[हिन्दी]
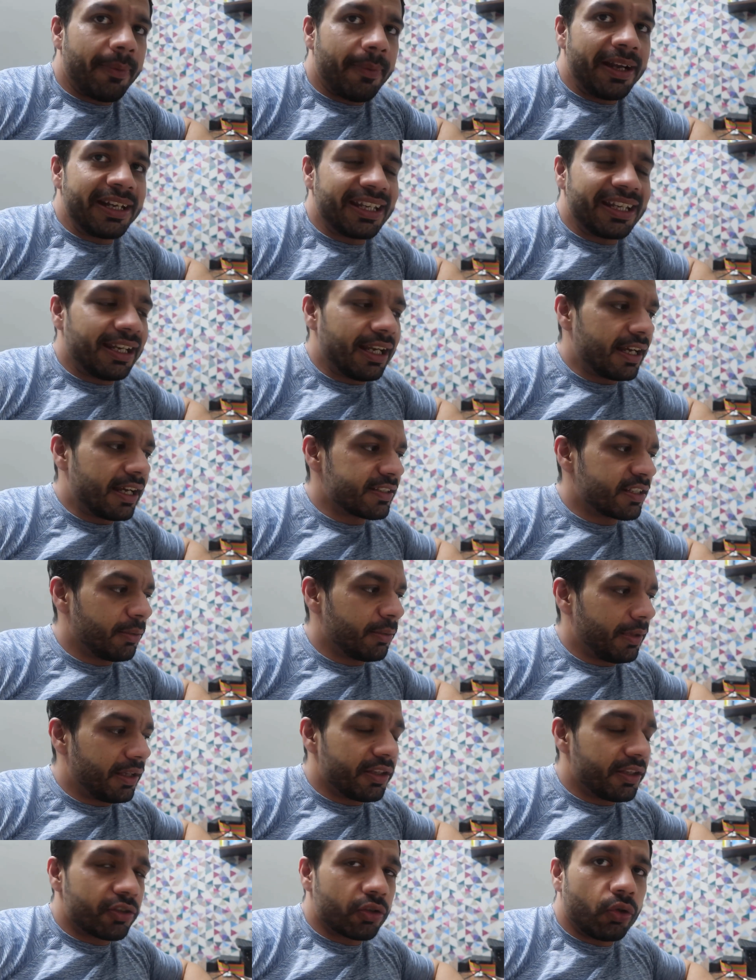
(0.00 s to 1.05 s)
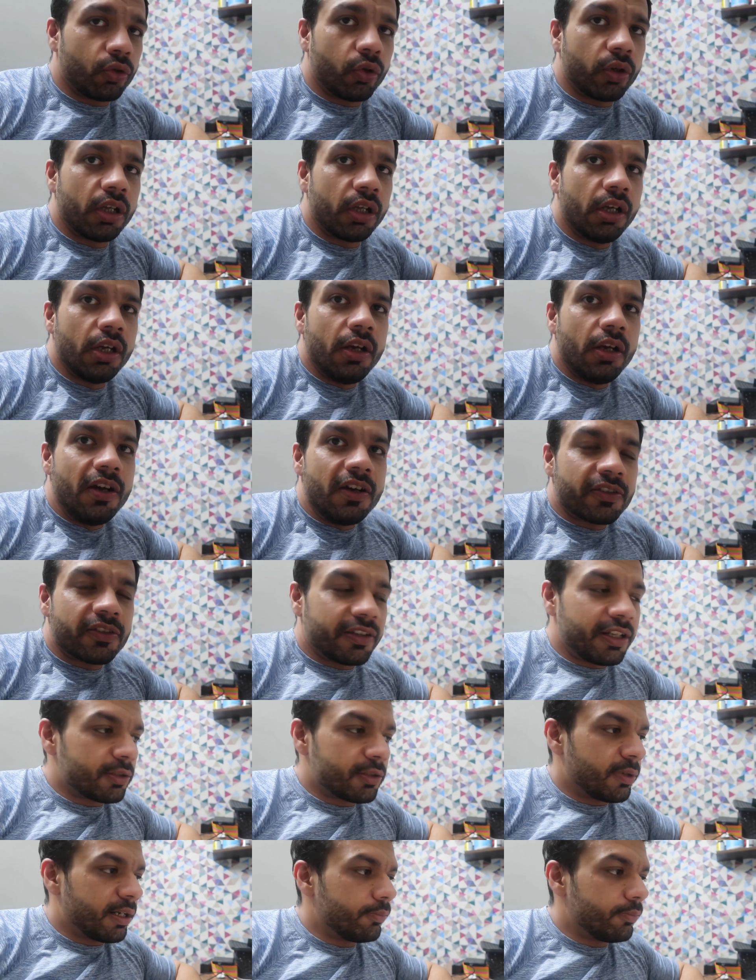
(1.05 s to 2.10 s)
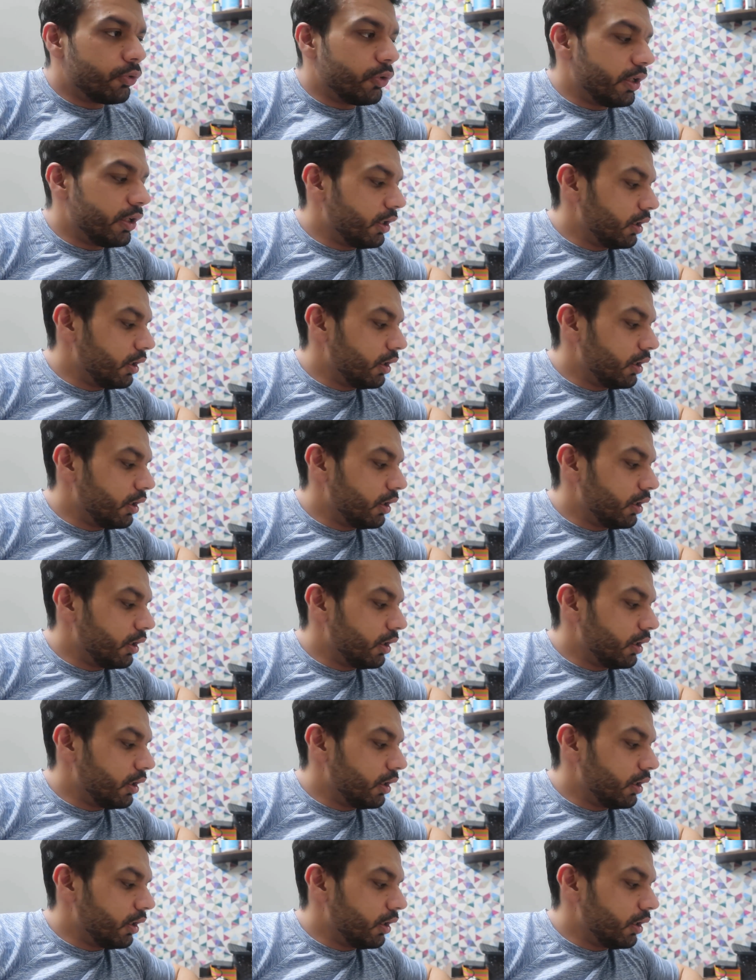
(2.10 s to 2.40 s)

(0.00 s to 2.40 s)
और इसी साल यानी 2017